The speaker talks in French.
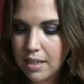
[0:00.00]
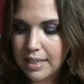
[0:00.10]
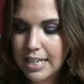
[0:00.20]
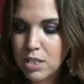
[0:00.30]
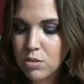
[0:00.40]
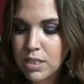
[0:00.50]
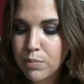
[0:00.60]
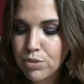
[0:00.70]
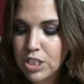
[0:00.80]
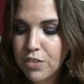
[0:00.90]
quelles sont tes
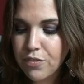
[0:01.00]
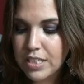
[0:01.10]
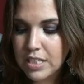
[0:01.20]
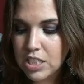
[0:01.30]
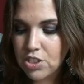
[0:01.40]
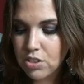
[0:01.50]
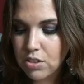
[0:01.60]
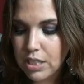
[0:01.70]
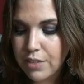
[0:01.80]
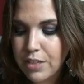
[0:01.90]
boutiques fétiches
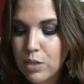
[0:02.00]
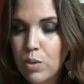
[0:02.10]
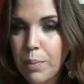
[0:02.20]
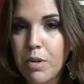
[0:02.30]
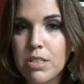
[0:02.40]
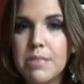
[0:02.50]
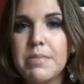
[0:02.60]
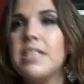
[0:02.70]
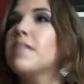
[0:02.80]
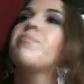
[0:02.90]
dans ta ville ou à
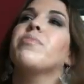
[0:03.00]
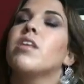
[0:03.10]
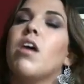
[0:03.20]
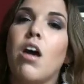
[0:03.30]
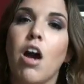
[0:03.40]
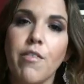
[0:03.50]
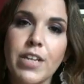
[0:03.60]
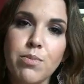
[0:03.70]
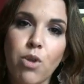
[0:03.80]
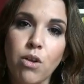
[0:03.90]
proximité en
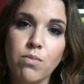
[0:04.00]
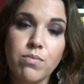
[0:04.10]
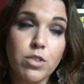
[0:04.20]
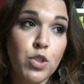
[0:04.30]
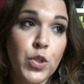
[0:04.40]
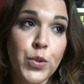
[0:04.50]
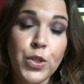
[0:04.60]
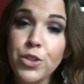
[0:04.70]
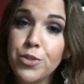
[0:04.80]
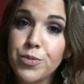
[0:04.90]
vêtements New
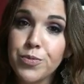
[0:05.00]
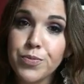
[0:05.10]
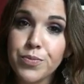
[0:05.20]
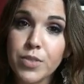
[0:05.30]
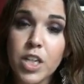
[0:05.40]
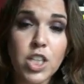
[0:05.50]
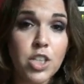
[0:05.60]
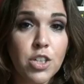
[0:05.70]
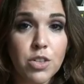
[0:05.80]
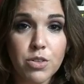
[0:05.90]
Look
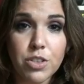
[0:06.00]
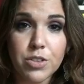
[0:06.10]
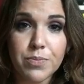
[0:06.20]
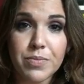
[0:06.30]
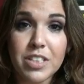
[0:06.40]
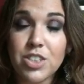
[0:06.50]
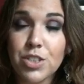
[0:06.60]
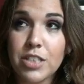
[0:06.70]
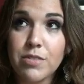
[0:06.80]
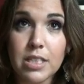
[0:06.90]
New Look je
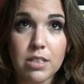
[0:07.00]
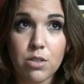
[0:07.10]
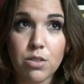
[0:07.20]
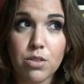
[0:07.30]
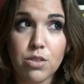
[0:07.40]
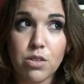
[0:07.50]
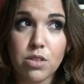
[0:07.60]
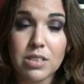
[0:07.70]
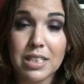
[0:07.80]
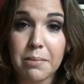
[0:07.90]
kiffe cette,
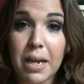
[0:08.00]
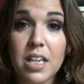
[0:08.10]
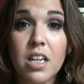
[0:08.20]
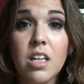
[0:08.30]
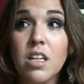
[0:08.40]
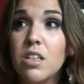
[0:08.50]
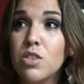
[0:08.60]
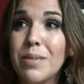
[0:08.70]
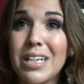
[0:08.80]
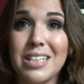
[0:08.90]
cette marque
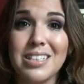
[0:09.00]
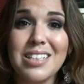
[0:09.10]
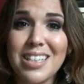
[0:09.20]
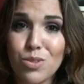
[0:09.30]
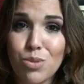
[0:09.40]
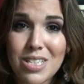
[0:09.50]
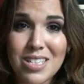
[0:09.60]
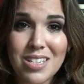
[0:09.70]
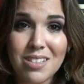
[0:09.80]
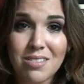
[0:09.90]
ce magasin il y a tous les
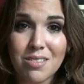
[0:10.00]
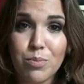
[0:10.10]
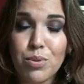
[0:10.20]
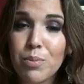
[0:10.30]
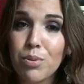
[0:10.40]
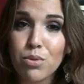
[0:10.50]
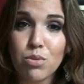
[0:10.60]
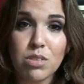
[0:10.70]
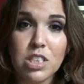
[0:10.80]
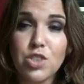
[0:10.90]
styles peu importe
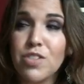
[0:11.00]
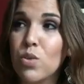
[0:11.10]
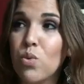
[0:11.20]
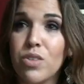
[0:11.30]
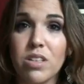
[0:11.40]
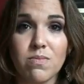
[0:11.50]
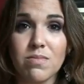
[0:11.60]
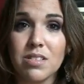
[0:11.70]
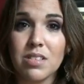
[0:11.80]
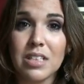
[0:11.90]
ton style, tu vas trouver.
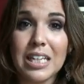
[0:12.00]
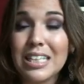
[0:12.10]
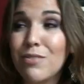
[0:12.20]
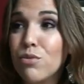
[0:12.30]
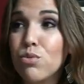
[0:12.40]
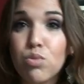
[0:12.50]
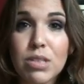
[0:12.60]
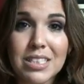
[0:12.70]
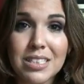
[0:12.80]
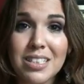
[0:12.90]
Ils font tous
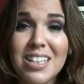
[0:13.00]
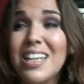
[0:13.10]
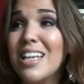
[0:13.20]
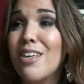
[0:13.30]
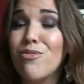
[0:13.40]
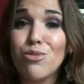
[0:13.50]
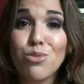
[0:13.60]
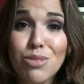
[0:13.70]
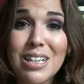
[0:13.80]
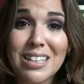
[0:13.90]
les styles et ils font
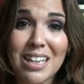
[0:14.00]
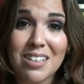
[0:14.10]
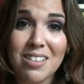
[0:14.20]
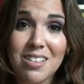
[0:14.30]
toutes les tailles.